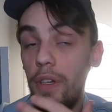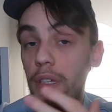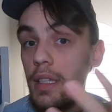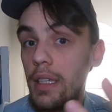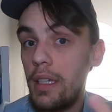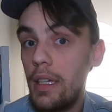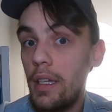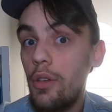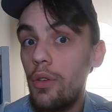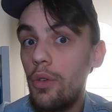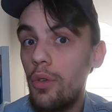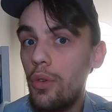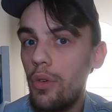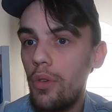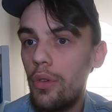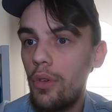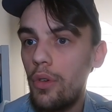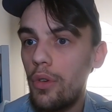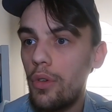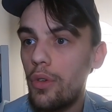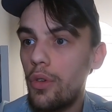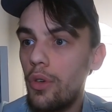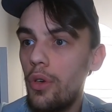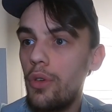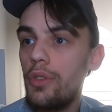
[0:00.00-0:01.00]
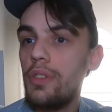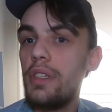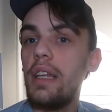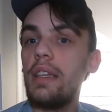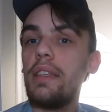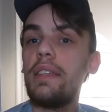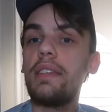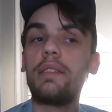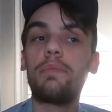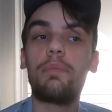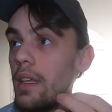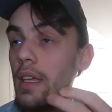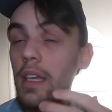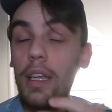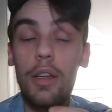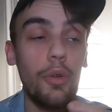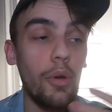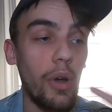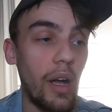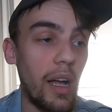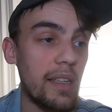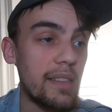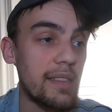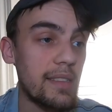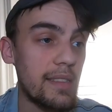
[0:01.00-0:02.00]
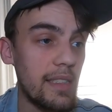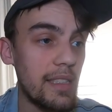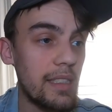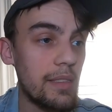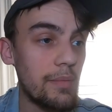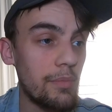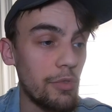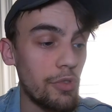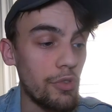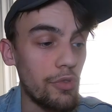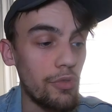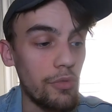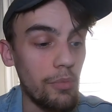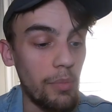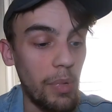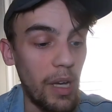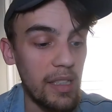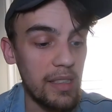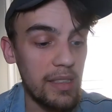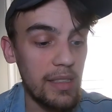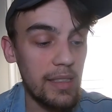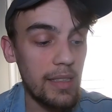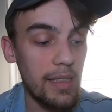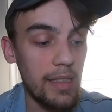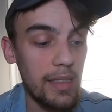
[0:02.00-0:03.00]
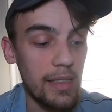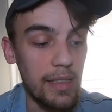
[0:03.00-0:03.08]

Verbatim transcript: qui est le euh, colonialisme et le racisme d'une partie des,